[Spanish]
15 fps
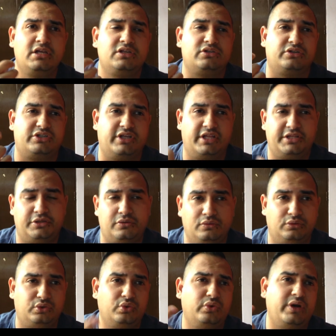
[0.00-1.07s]
sociedad y
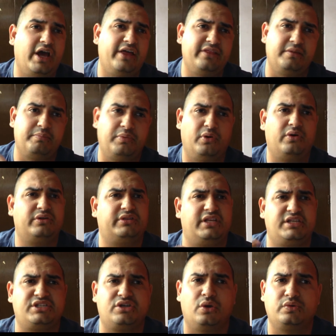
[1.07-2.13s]
cultura,
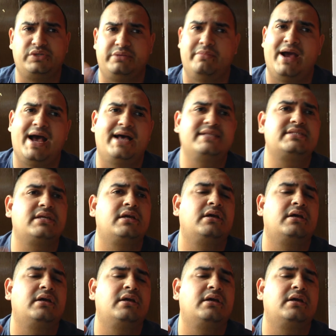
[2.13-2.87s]
deporte, shows y más.